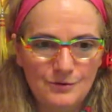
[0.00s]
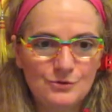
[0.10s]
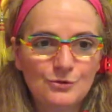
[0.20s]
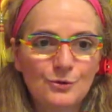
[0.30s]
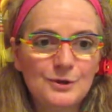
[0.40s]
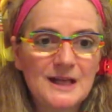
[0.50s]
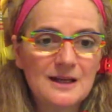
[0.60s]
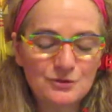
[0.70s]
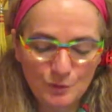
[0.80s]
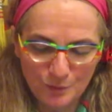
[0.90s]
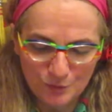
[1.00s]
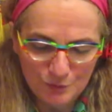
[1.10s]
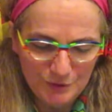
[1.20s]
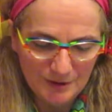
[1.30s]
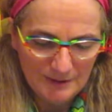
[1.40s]
Son regard se
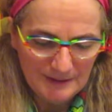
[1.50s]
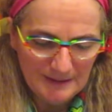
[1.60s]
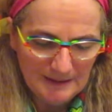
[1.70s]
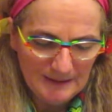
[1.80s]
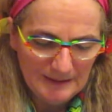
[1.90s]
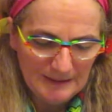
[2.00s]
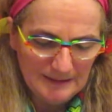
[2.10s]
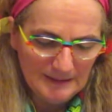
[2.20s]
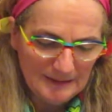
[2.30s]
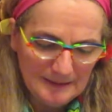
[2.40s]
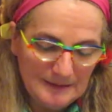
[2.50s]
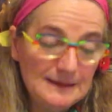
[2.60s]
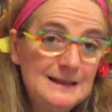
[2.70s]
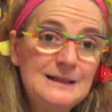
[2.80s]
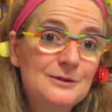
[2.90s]
brouille.
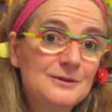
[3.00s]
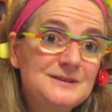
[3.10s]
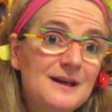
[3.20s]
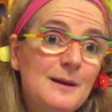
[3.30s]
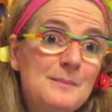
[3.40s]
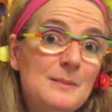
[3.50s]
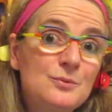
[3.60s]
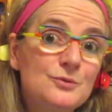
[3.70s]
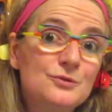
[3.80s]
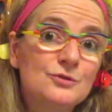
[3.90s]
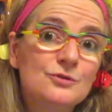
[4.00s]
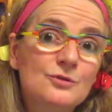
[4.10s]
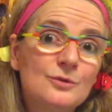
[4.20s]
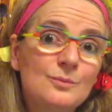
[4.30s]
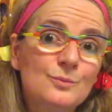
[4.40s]
Il n'en dira pas plus
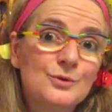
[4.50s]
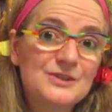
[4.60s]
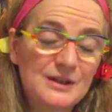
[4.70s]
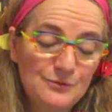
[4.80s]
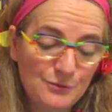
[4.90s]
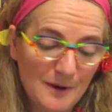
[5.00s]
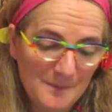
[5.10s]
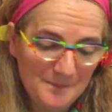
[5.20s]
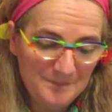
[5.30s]
pour cette fois.